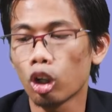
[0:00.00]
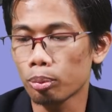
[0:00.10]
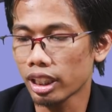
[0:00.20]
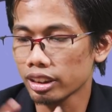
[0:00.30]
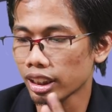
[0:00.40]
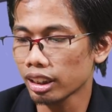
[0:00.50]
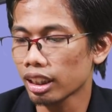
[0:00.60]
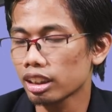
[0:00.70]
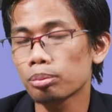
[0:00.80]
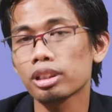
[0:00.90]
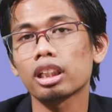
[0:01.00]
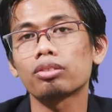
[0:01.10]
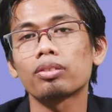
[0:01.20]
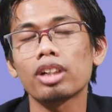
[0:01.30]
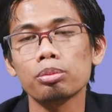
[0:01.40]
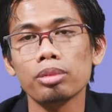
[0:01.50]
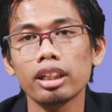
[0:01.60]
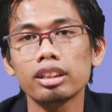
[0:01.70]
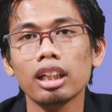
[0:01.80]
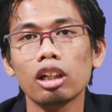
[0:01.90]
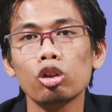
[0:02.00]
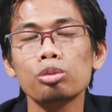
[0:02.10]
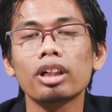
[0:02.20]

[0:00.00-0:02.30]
Obrolan saya tadi bersama Mas Prai sekaligus